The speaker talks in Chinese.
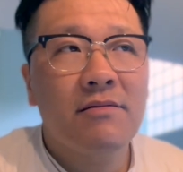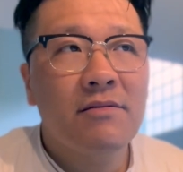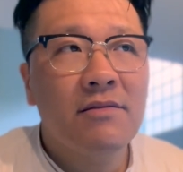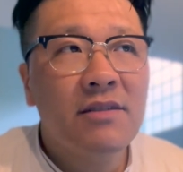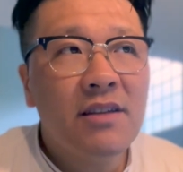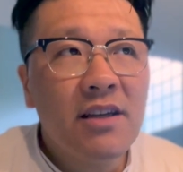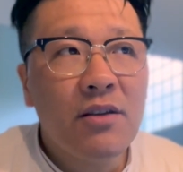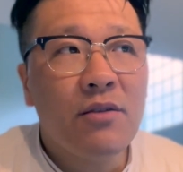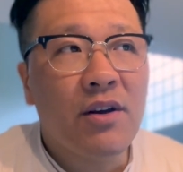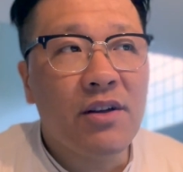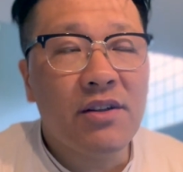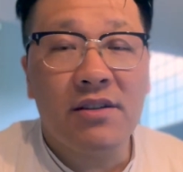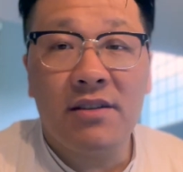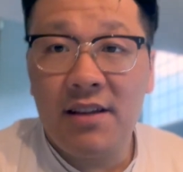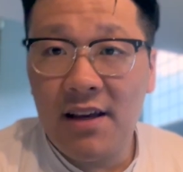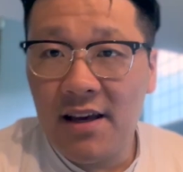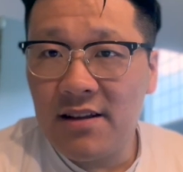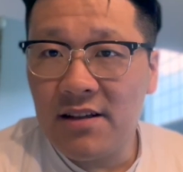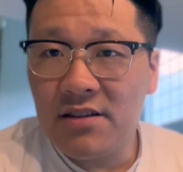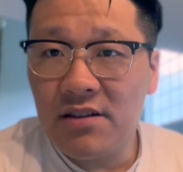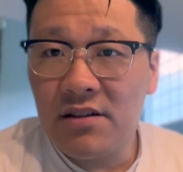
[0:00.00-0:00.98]
这段时
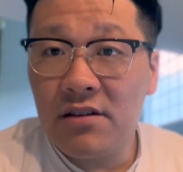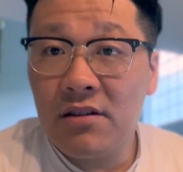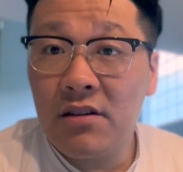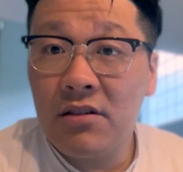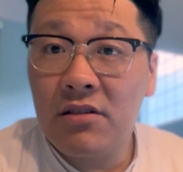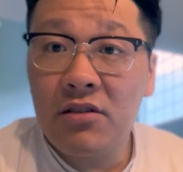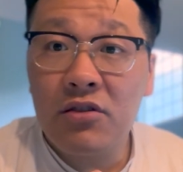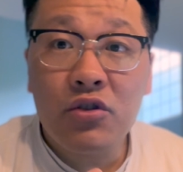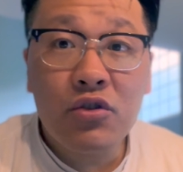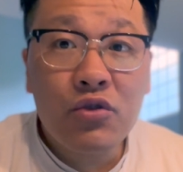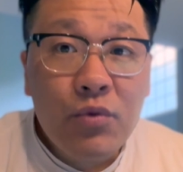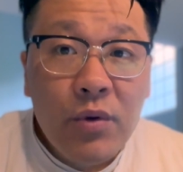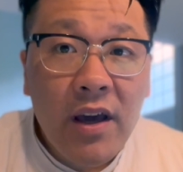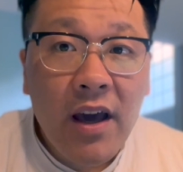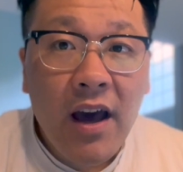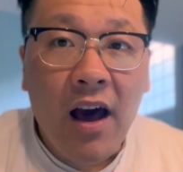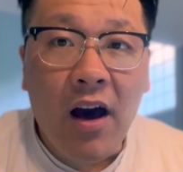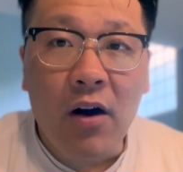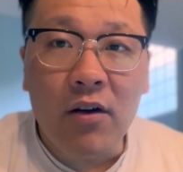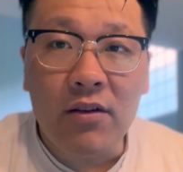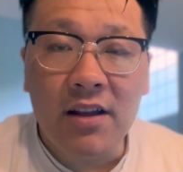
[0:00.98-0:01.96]
间呢，其实是最
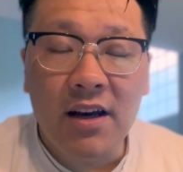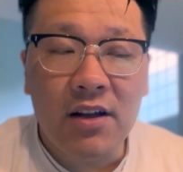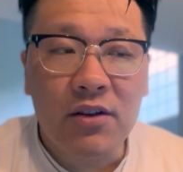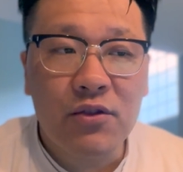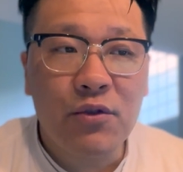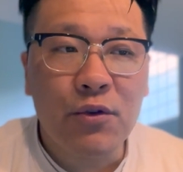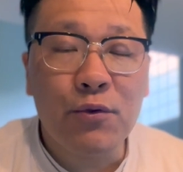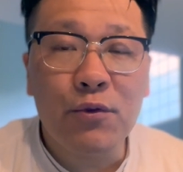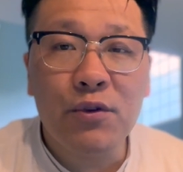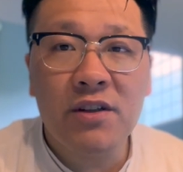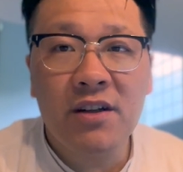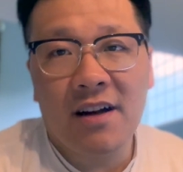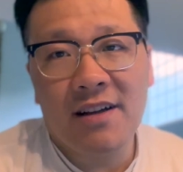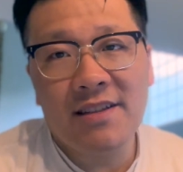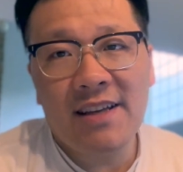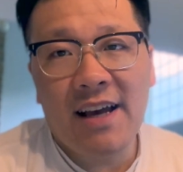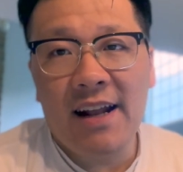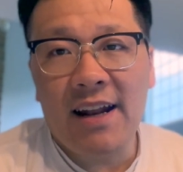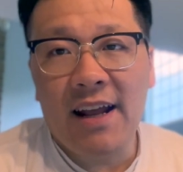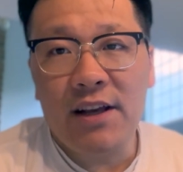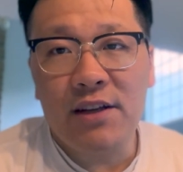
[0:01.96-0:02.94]
好的对于商
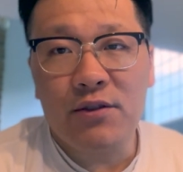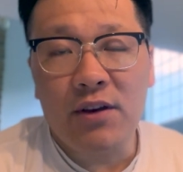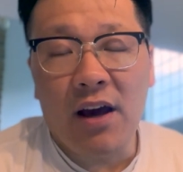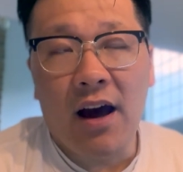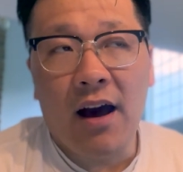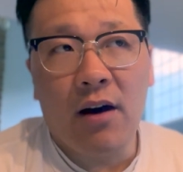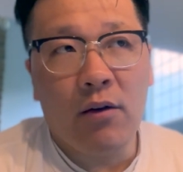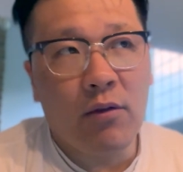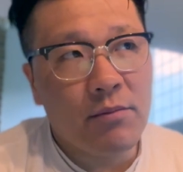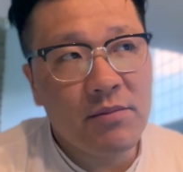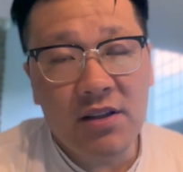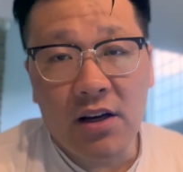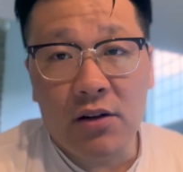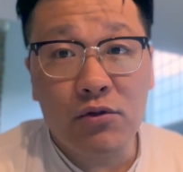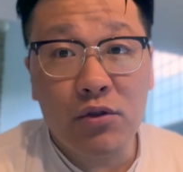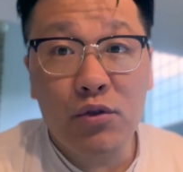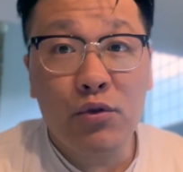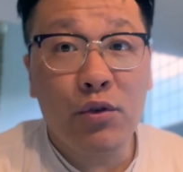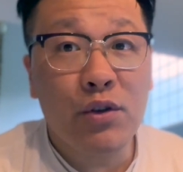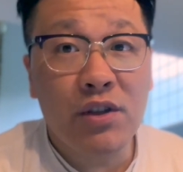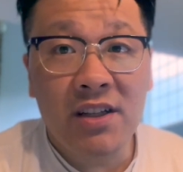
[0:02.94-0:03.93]
家来讲啊，我们讲
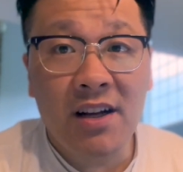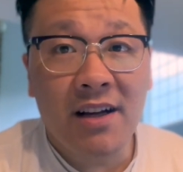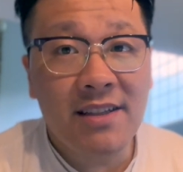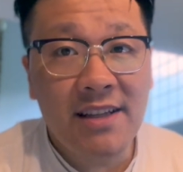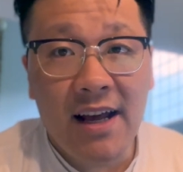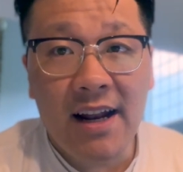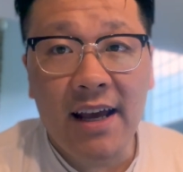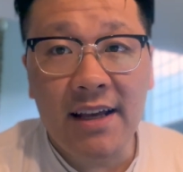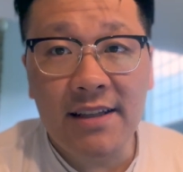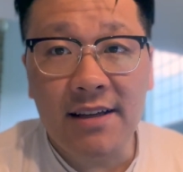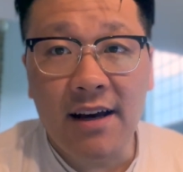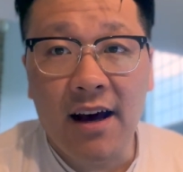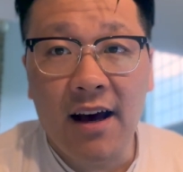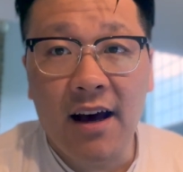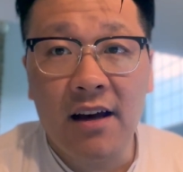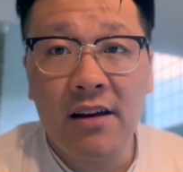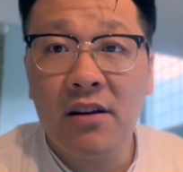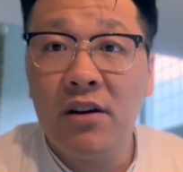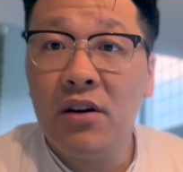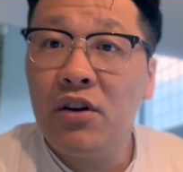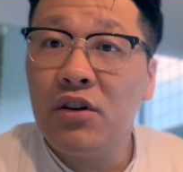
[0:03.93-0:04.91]
说对商家来讲啊，
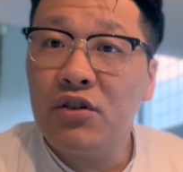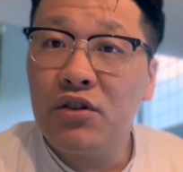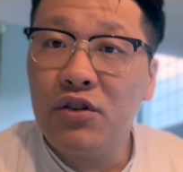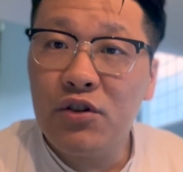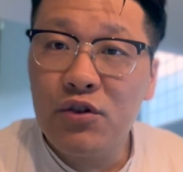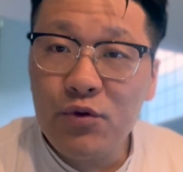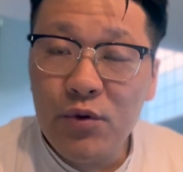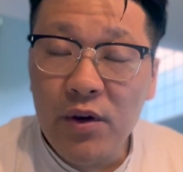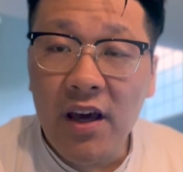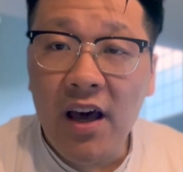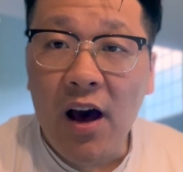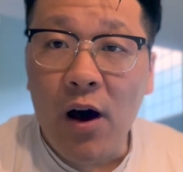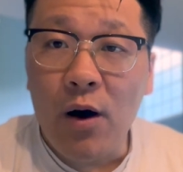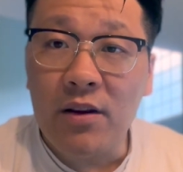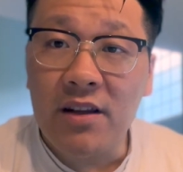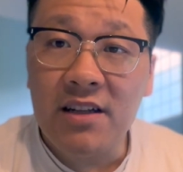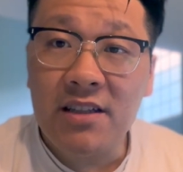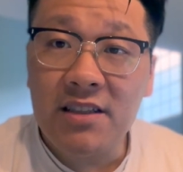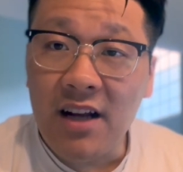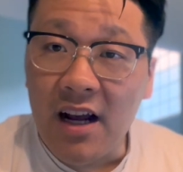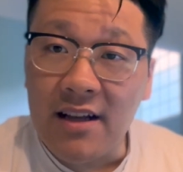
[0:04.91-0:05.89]
是最好
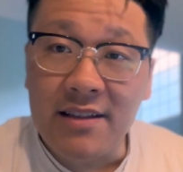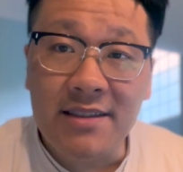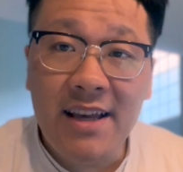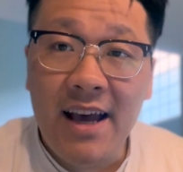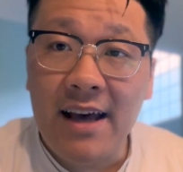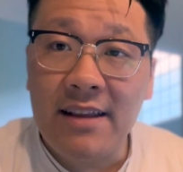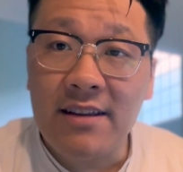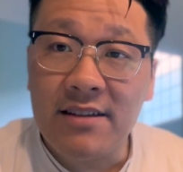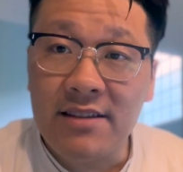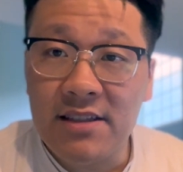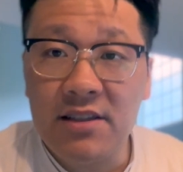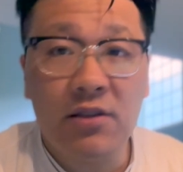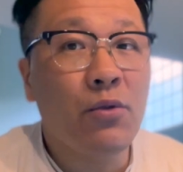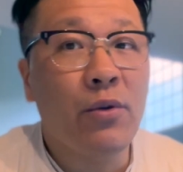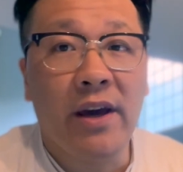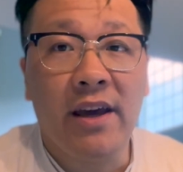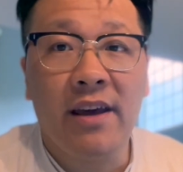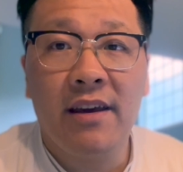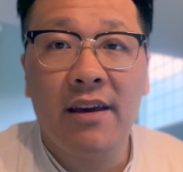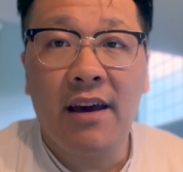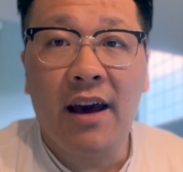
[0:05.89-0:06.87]
的涨价的机
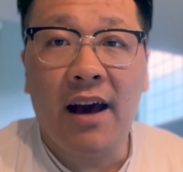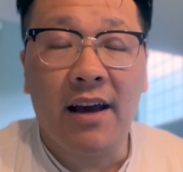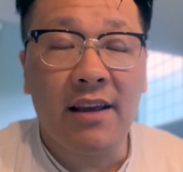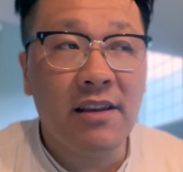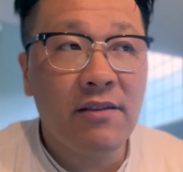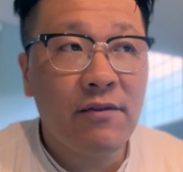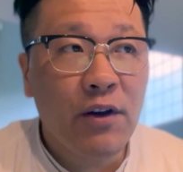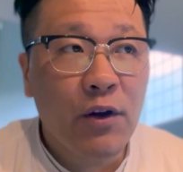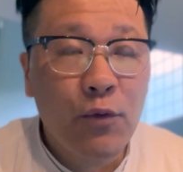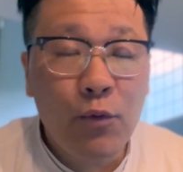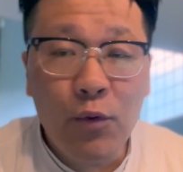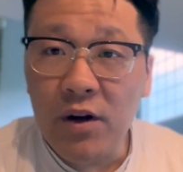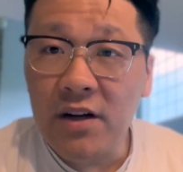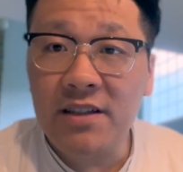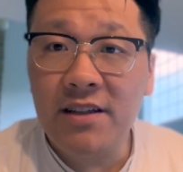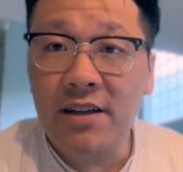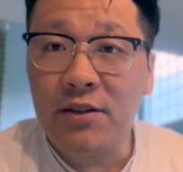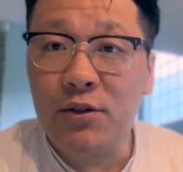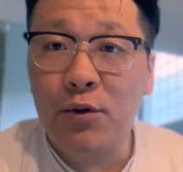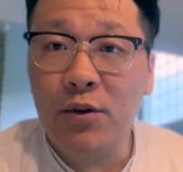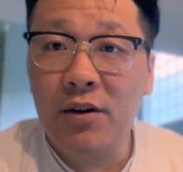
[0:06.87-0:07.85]
会啊，因为过了
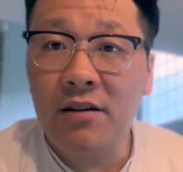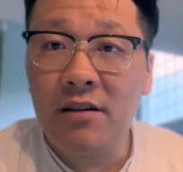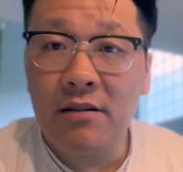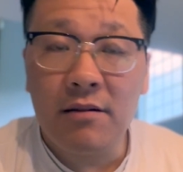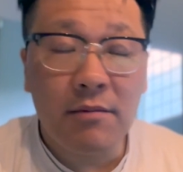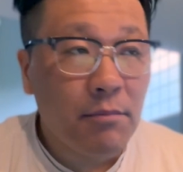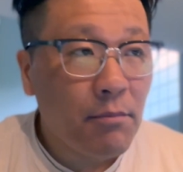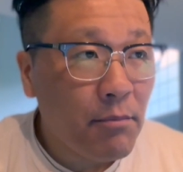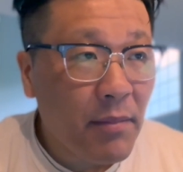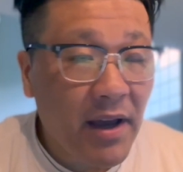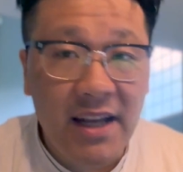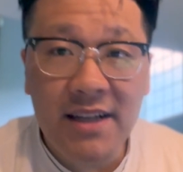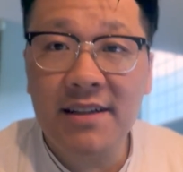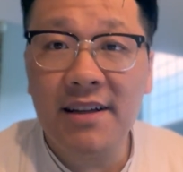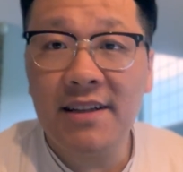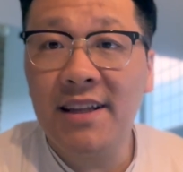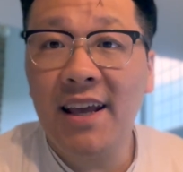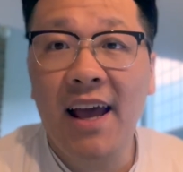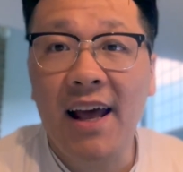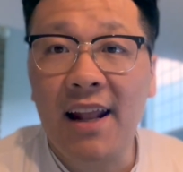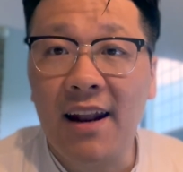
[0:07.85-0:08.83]
这个村没这个
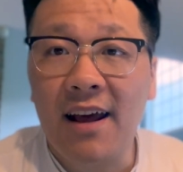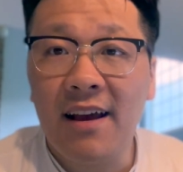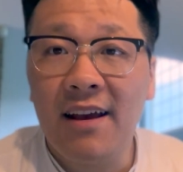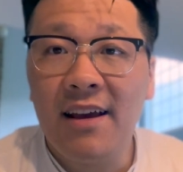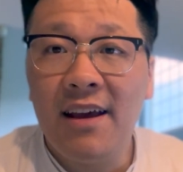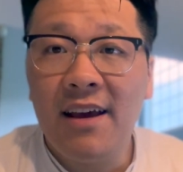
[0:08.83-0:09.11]
店了。